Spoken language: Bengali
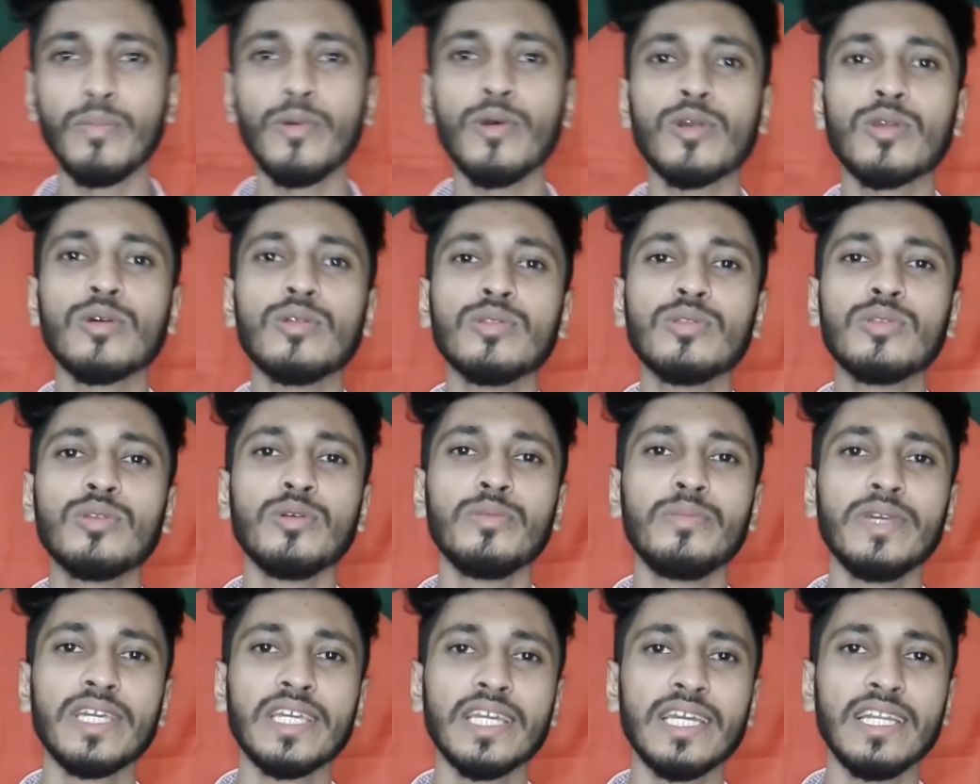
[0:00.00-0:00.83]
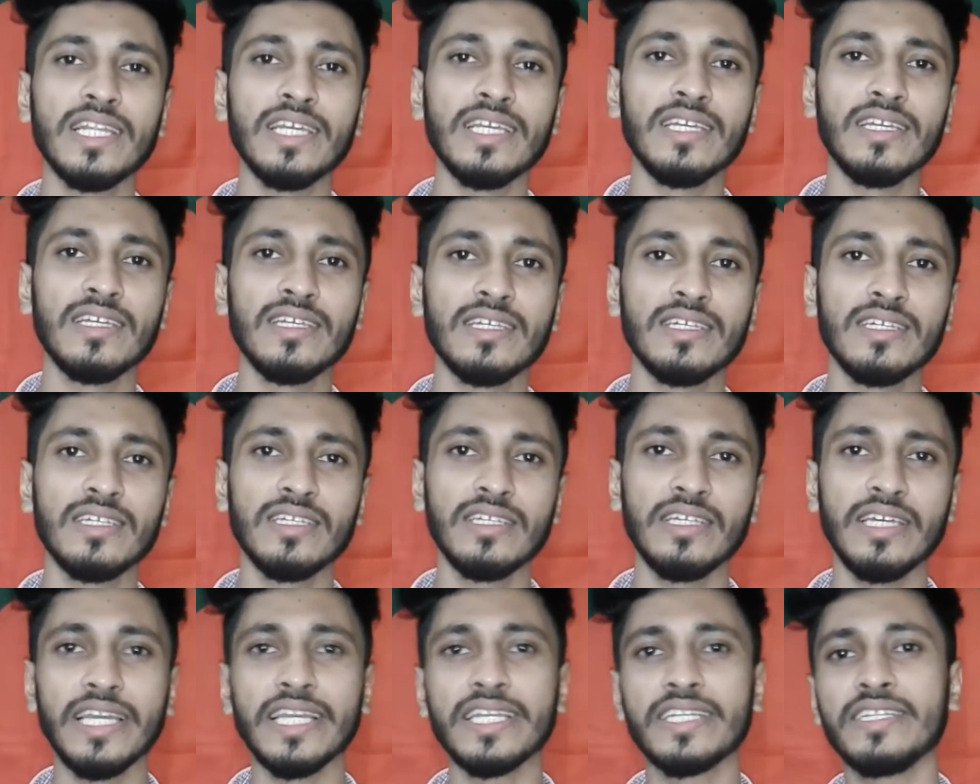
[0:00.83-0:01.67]
পরন্ত বিকেলে
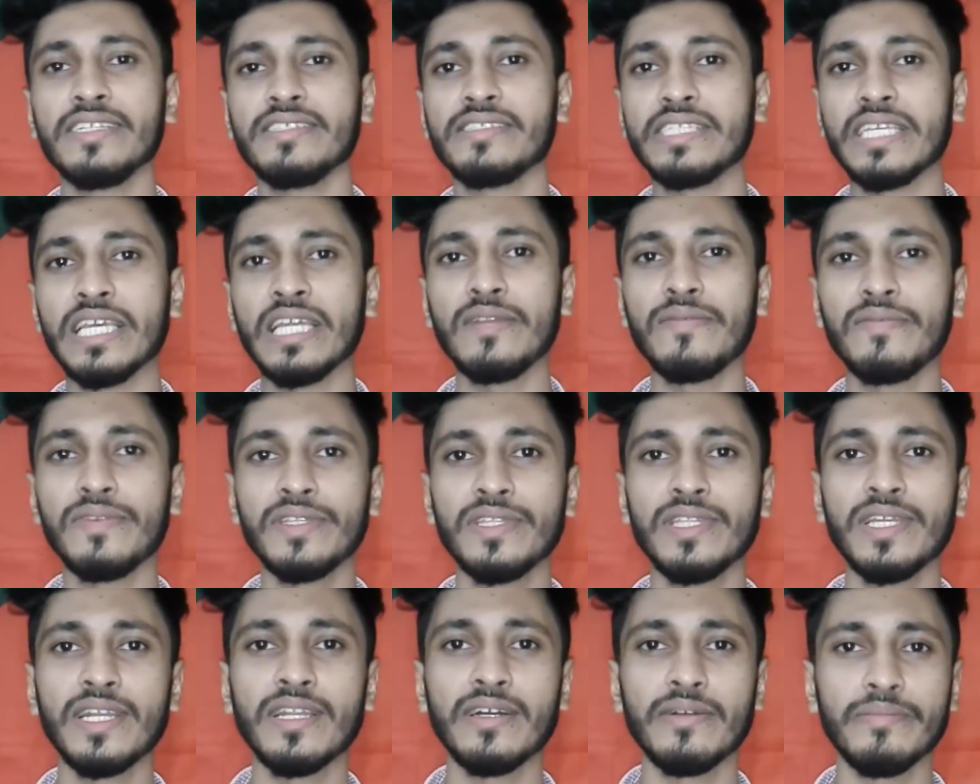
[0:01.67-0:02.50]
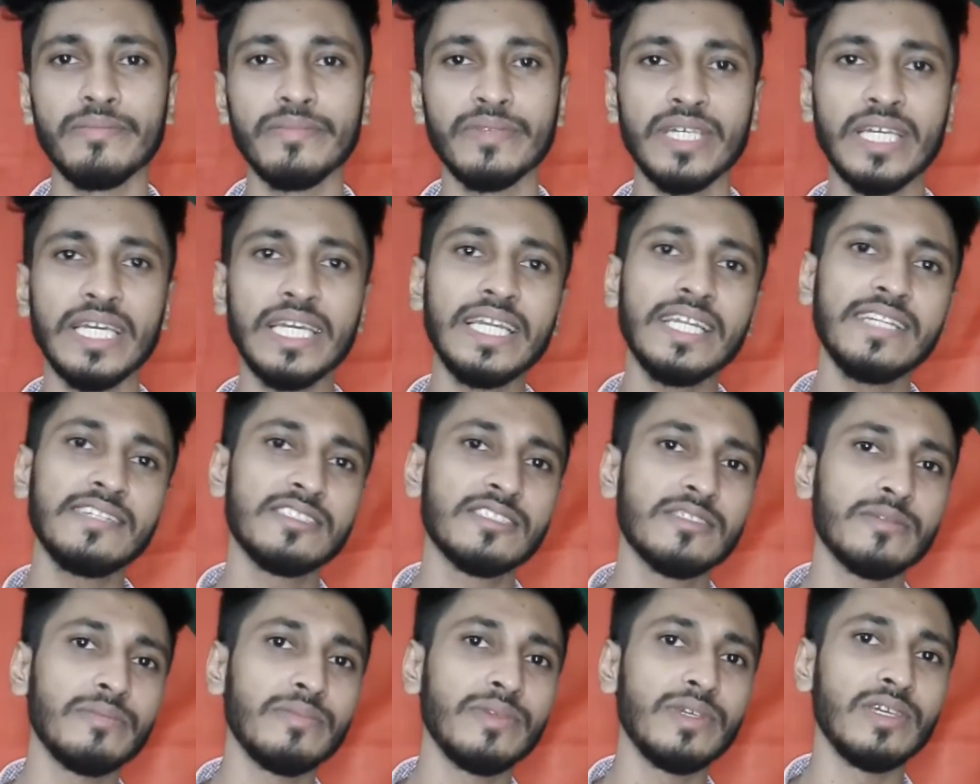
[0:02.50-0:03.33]
একটি সেলফি দিলাম
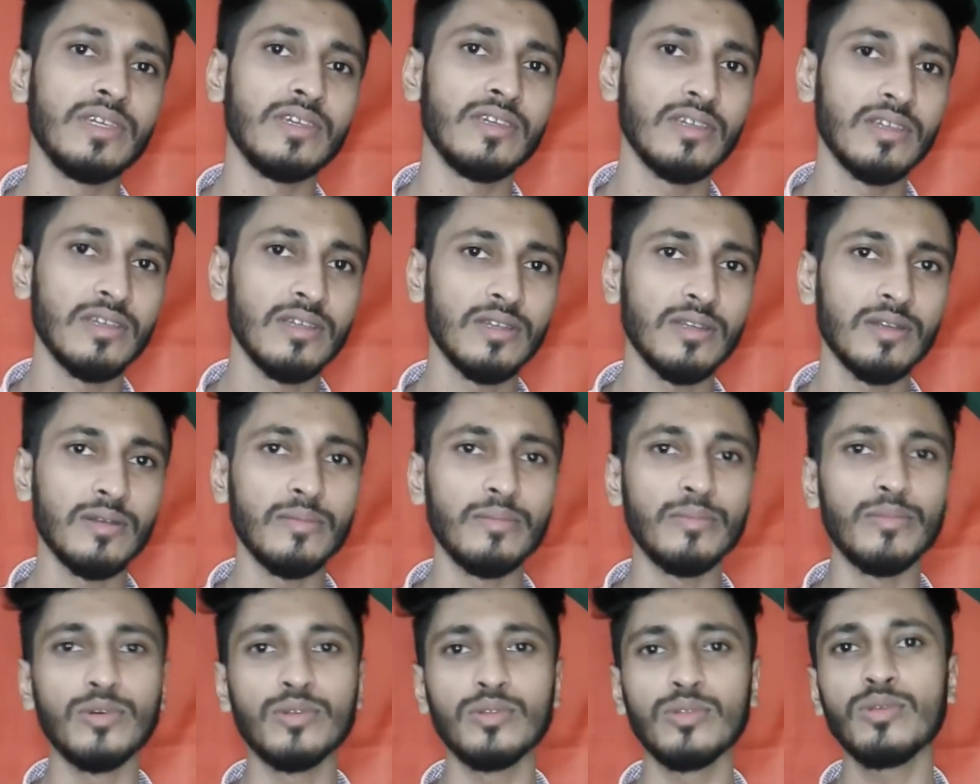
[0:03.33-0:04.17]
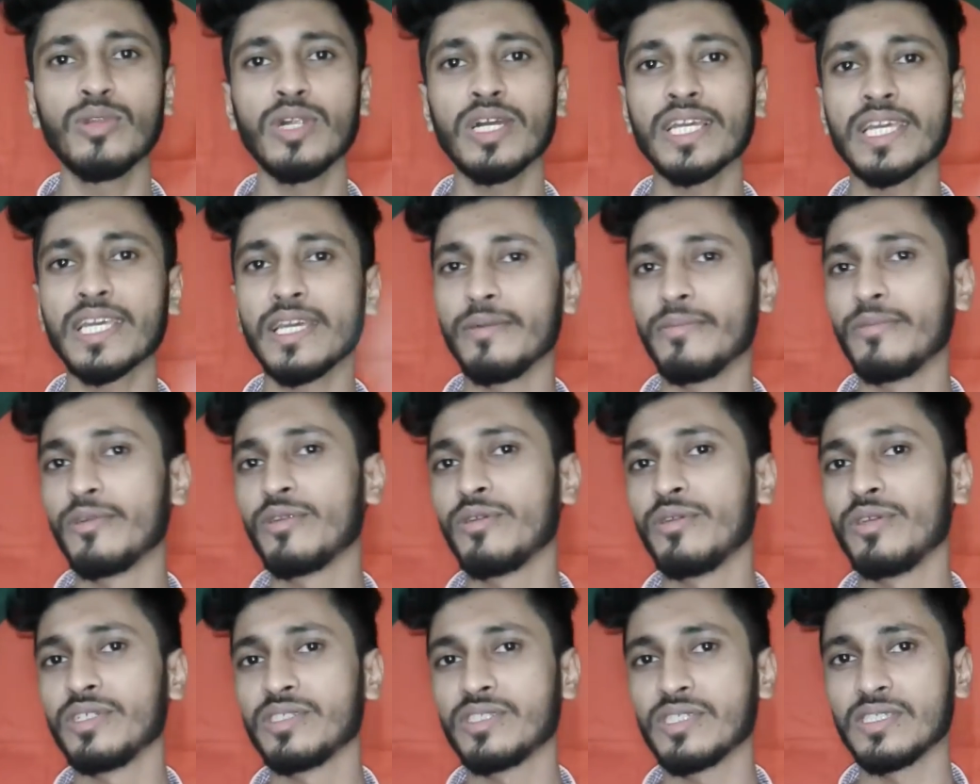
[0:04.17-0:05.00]
ইটস মি বন্ধুরা কেমন
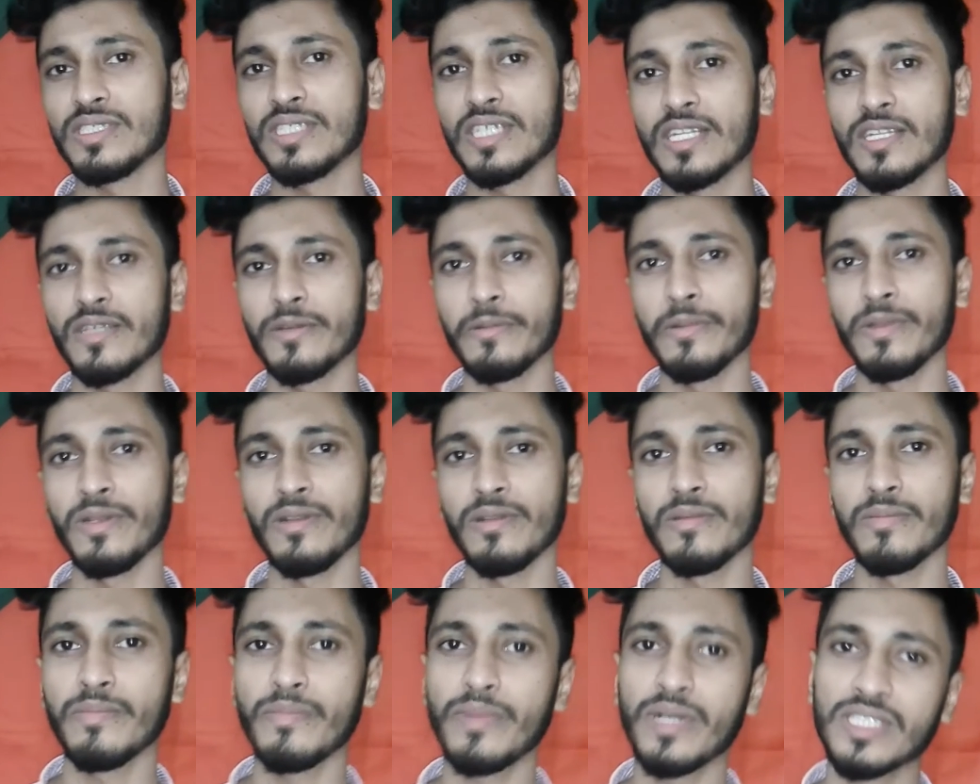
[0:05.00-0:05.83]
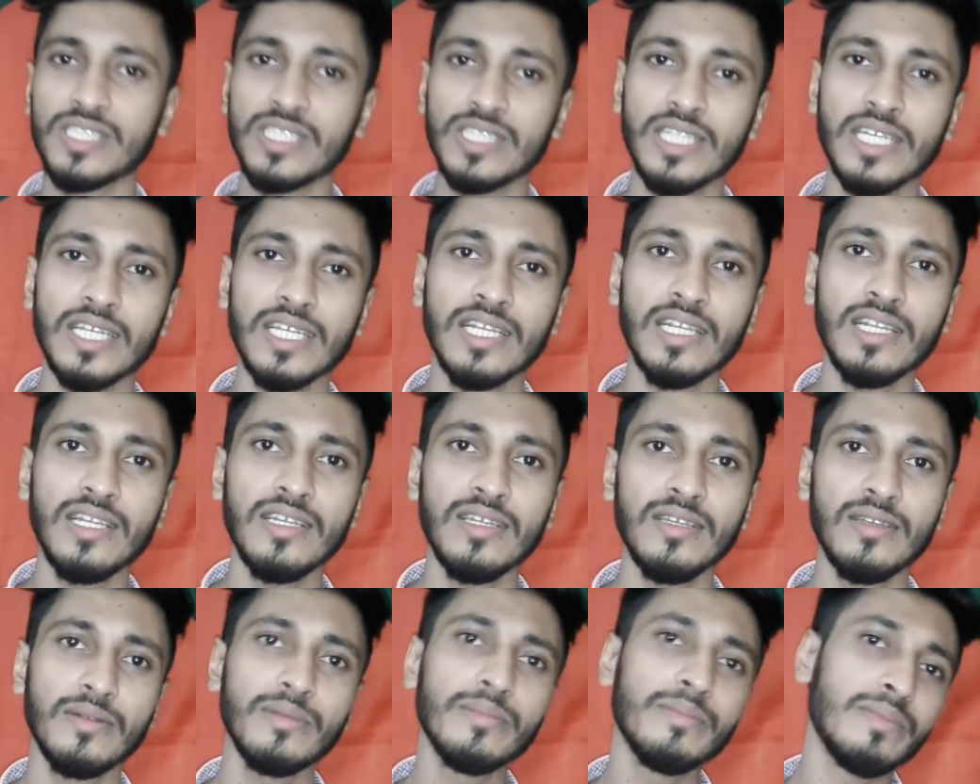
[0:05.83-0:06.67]
হয়েছে জানাবেন পাশে থাকলে
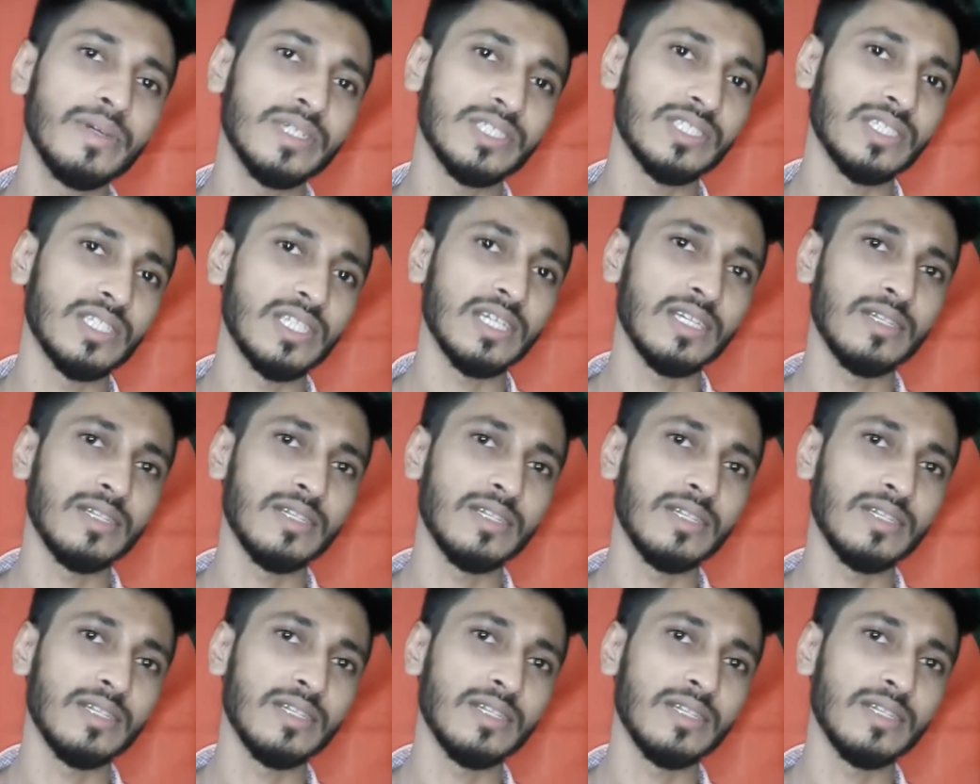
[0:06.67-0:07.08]
পাশে